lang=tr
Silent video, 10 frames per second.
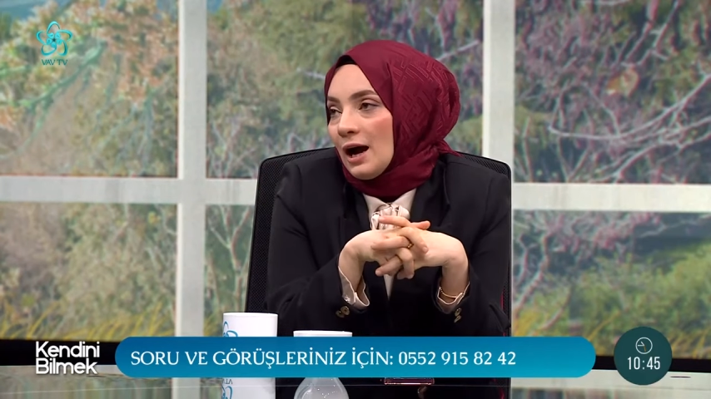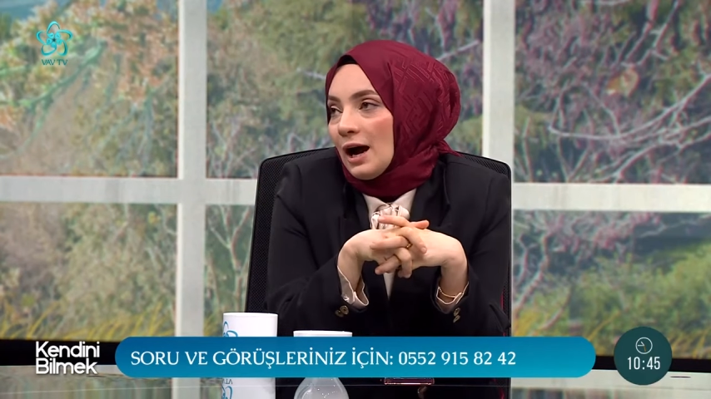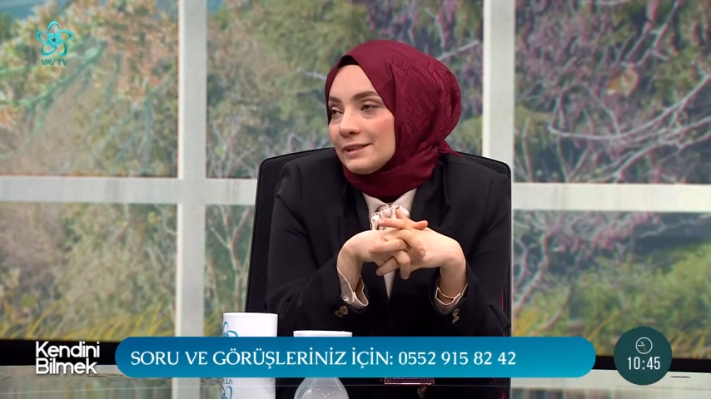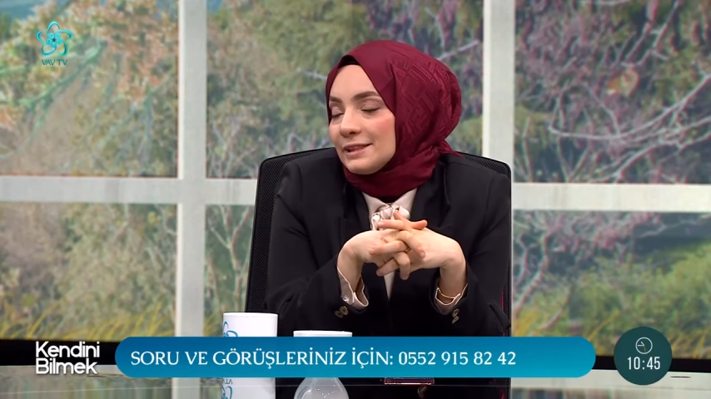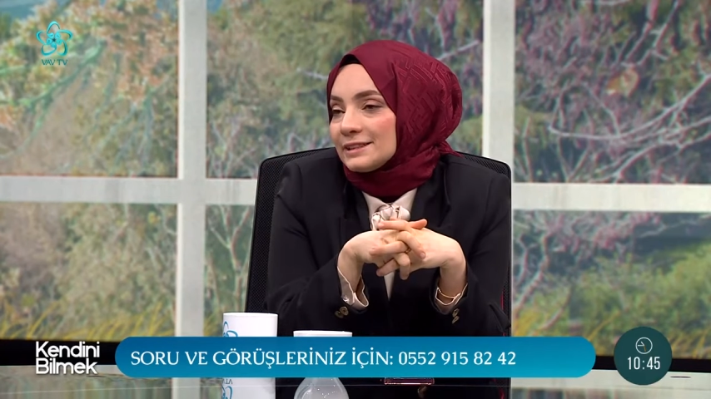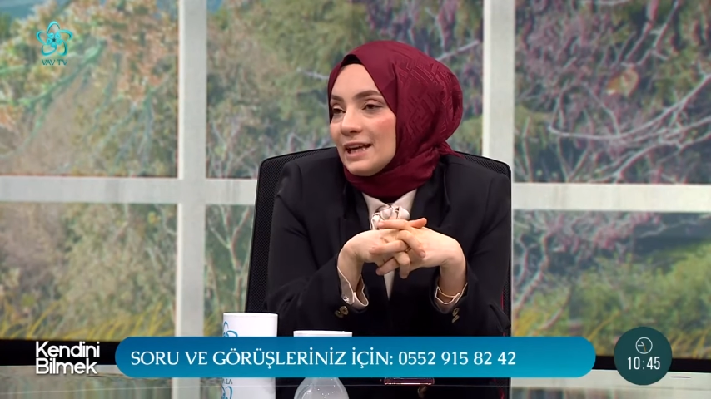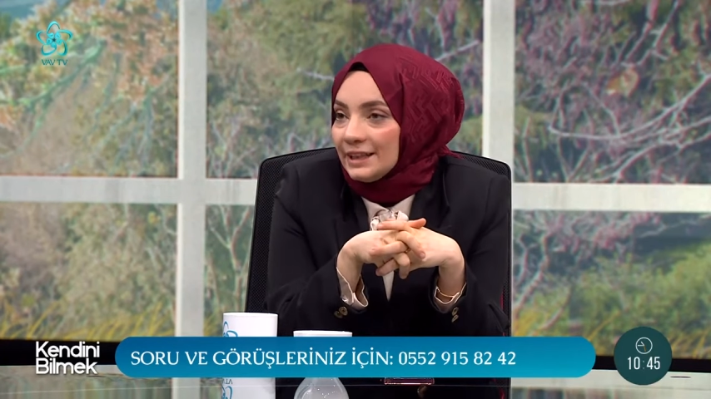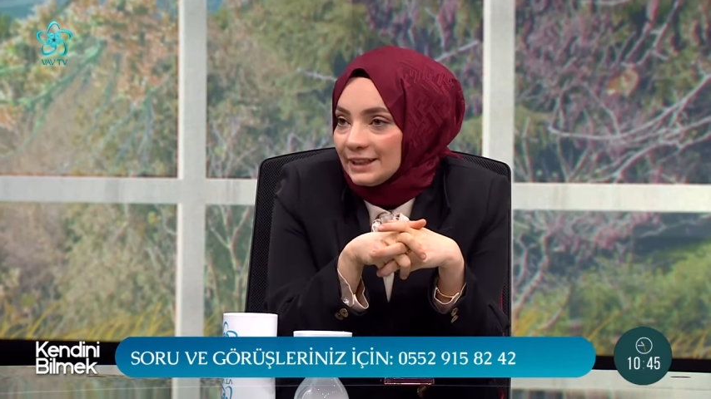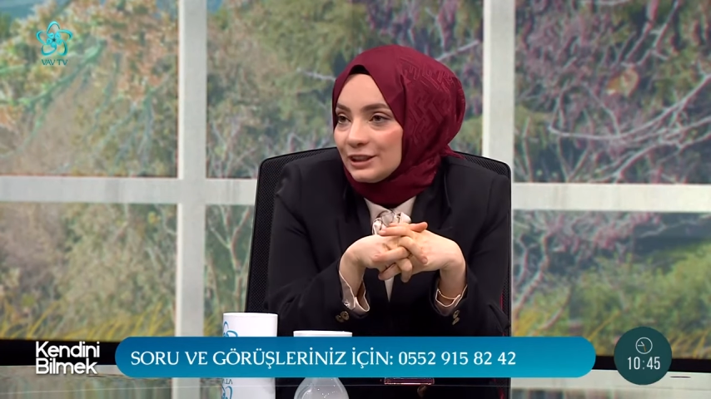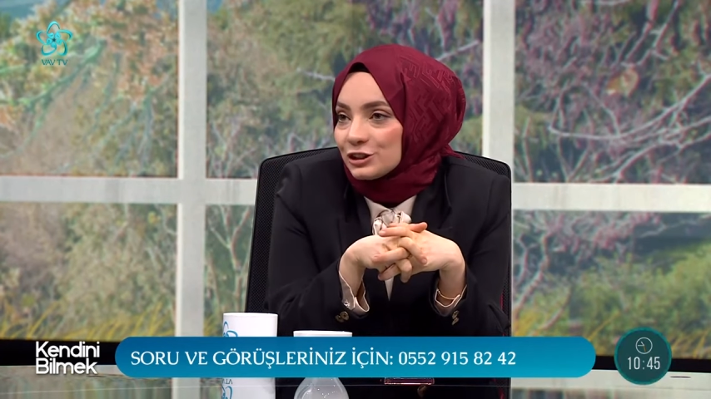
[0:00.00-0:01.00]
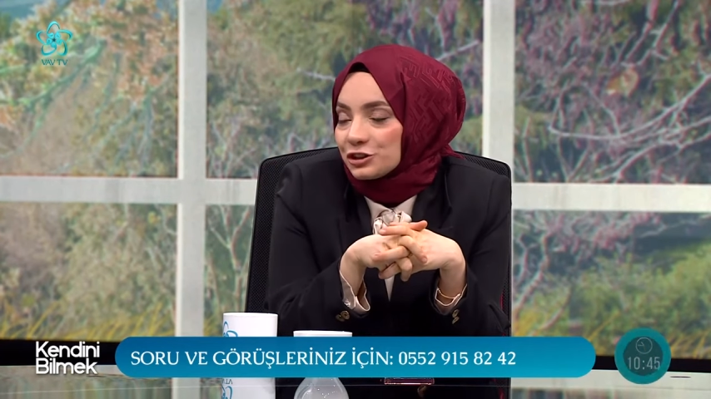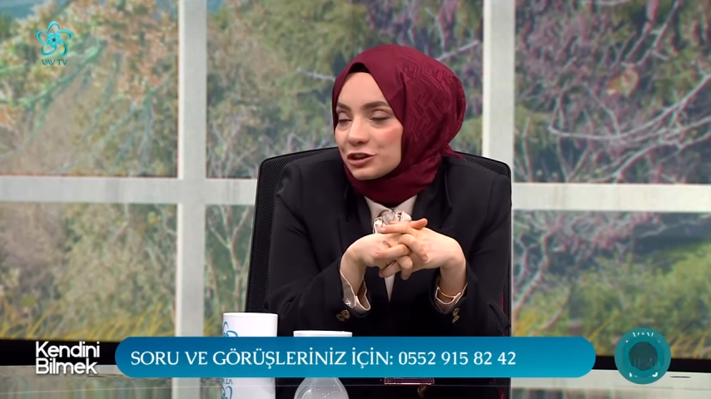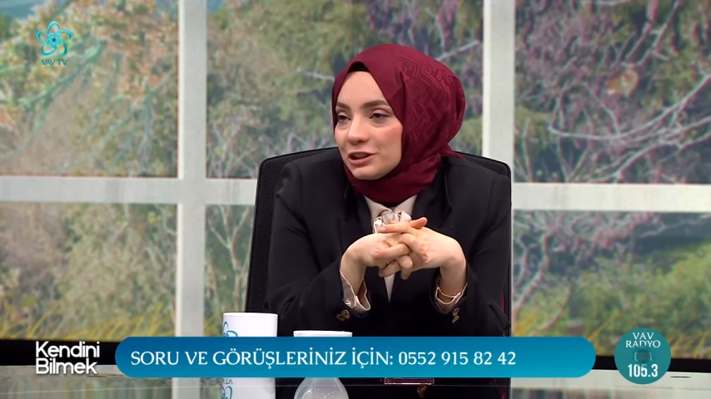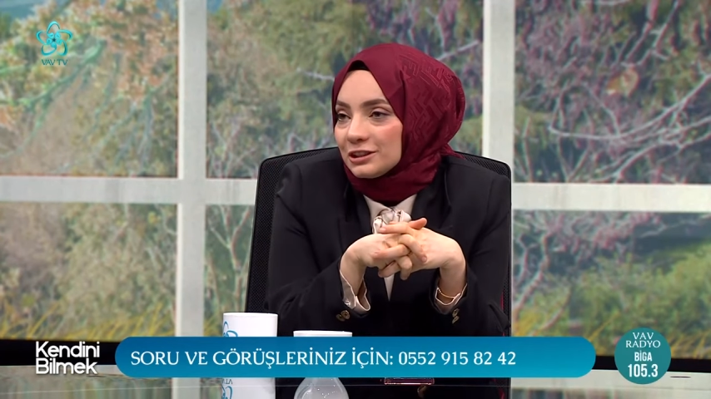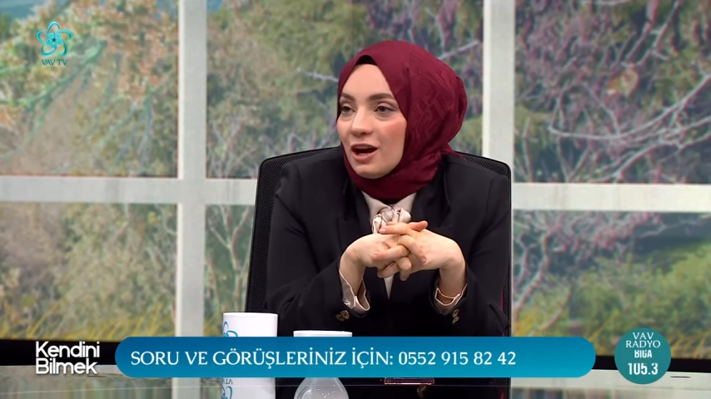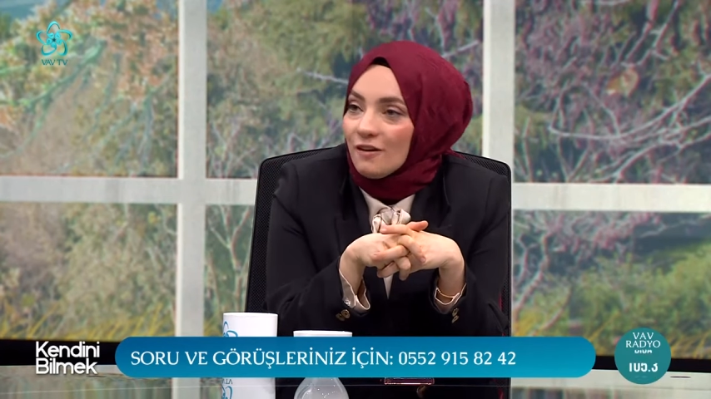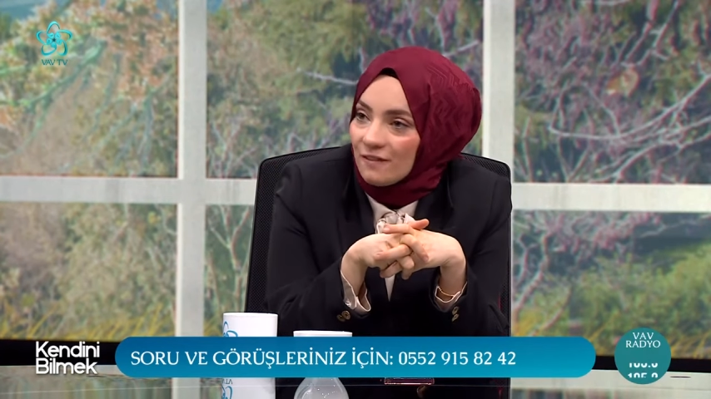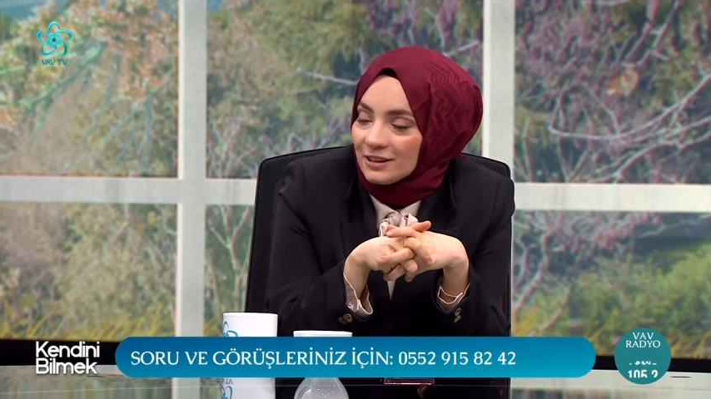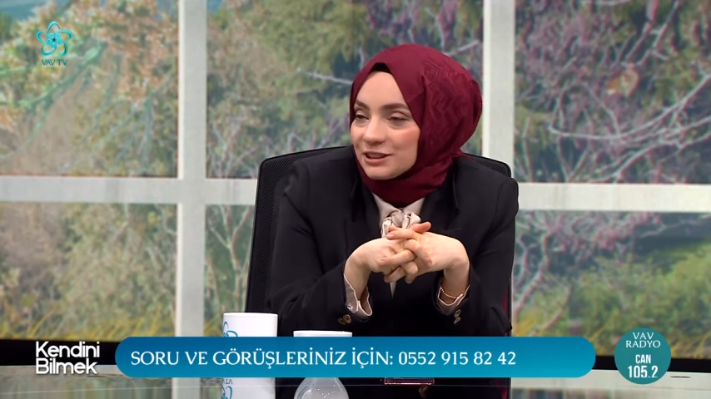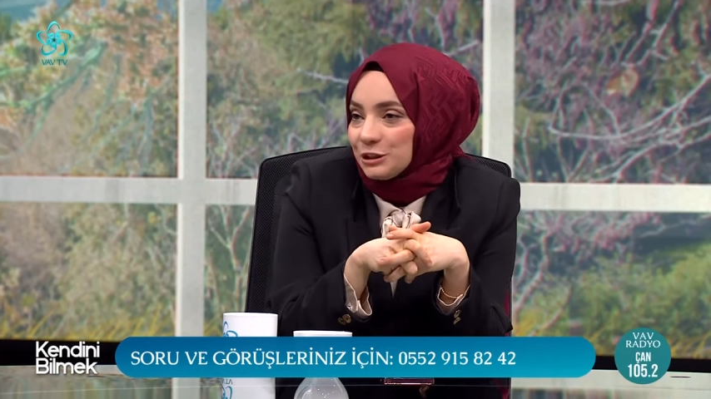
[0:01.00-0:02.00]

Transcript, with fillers: Anneniz her eleştirdiğine daha fazla